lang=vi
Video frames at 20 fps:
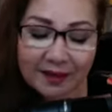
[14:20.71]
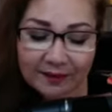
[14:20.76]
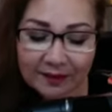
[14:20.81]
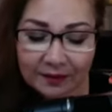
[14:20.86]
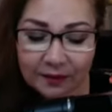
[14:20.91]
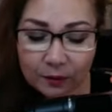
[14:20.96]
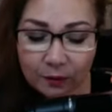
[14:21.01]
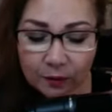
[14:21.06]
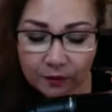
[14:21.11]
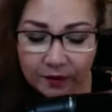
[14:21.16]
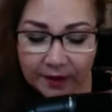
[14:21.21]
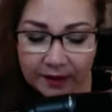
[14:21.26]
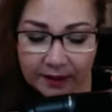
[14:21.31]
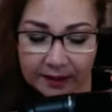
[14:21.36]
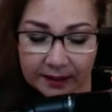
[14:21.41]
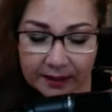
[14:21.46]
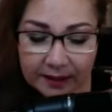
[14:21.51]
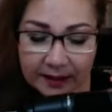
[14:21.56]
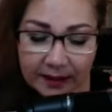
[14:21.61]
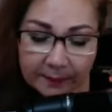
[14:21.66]
Thì thưa quý vị,
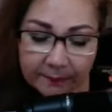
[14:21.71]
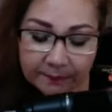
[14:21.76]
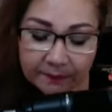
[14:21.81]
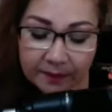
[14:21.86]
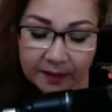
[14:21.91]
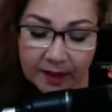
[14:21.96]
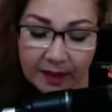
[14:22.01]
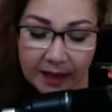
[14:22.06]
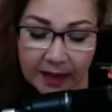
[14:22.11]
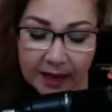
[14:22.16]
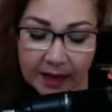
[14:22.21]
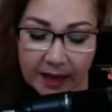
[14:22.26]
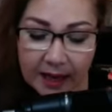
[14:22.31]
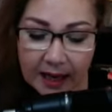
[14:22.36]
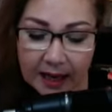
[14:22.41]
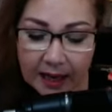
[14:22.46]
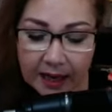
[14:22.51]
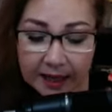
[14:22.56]
à, à,